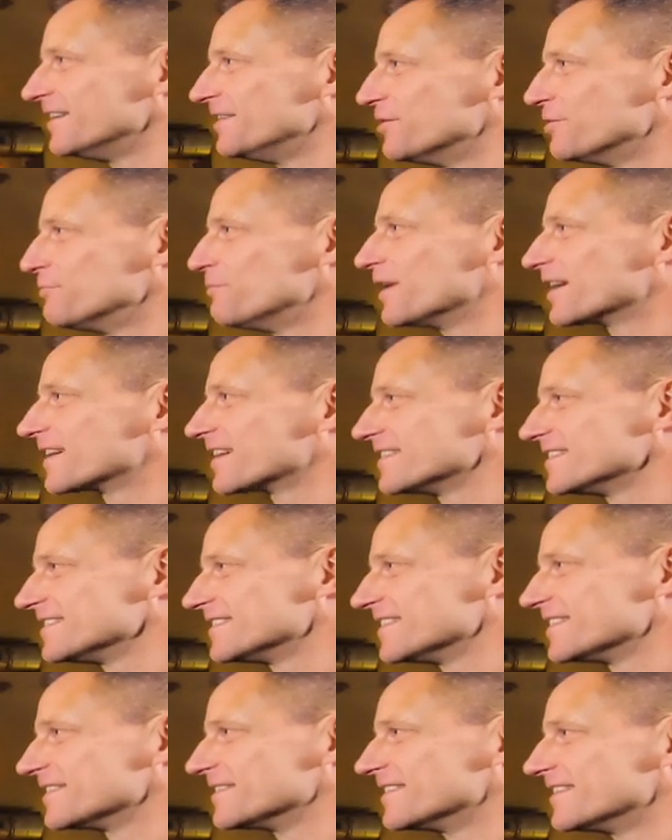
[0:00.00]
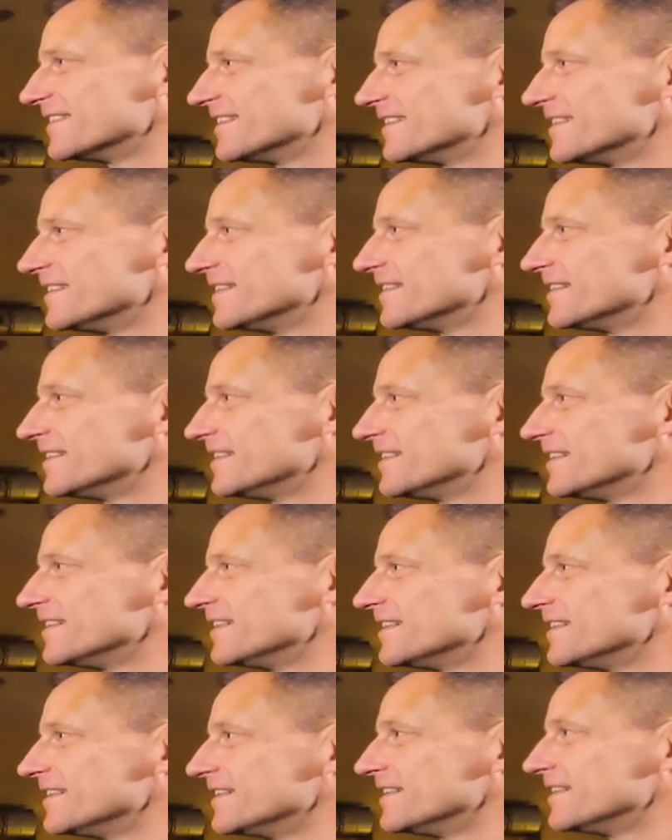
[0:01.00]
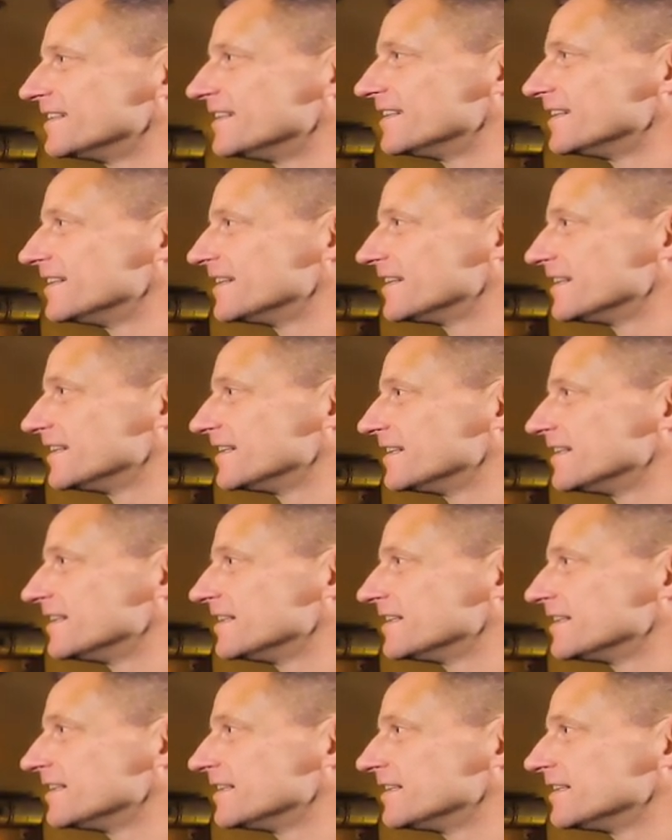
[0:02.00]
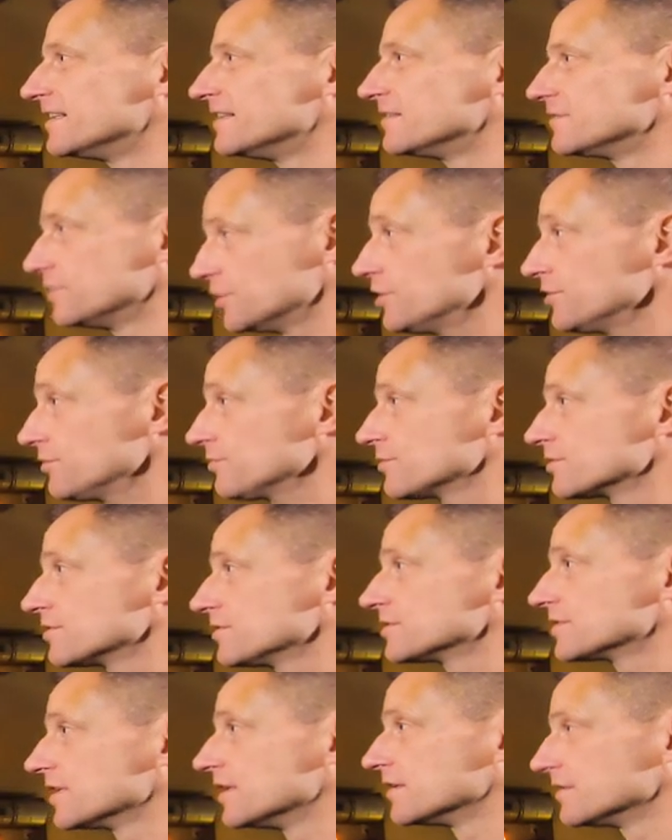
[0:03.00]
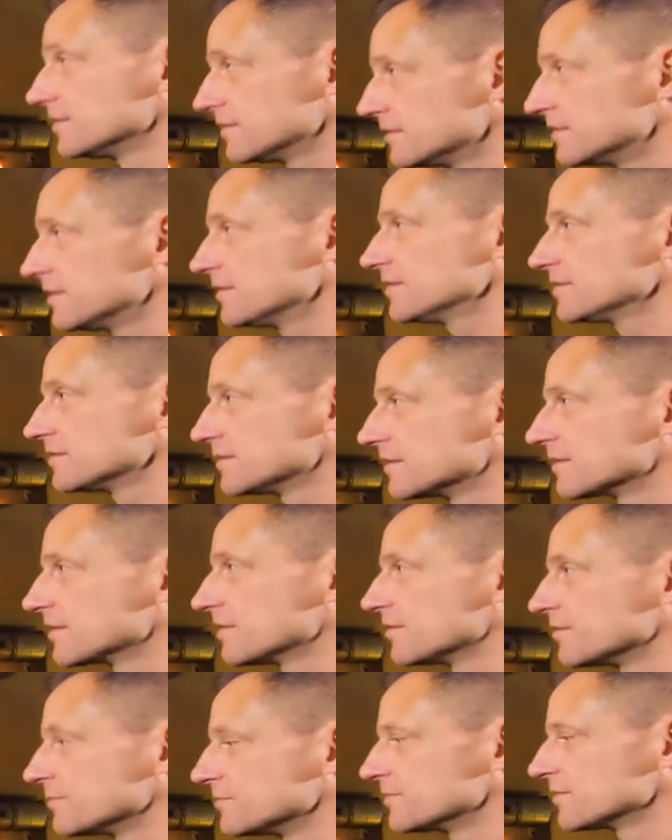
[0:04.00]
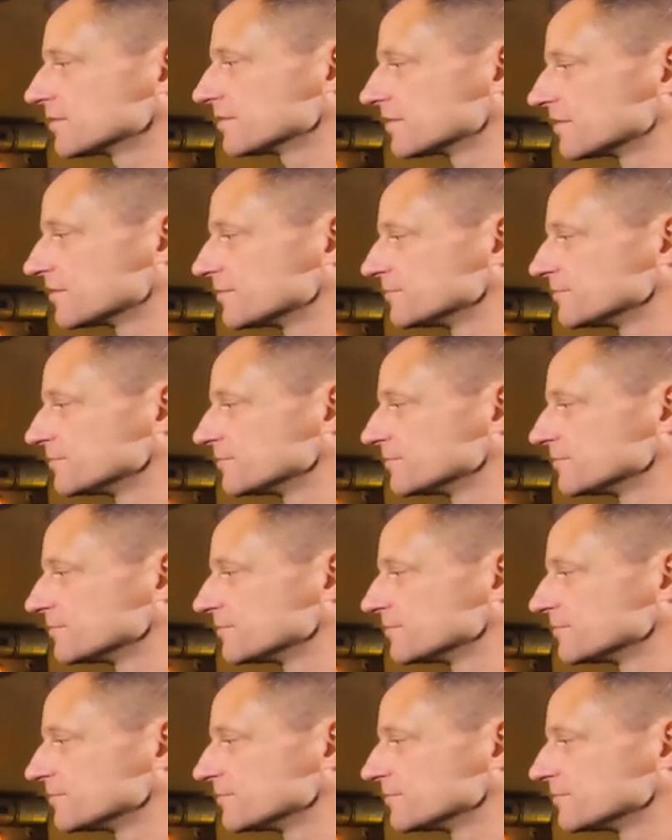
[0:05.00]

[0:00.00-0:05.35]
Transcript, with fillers: In Nürnberg. Und dann später bei Bayern? Ist das kurz? Nee, das ist ein anderer Gerland, war? Nee, doch, das, das ist, der. der war? Das ist der, genau. genau. genau.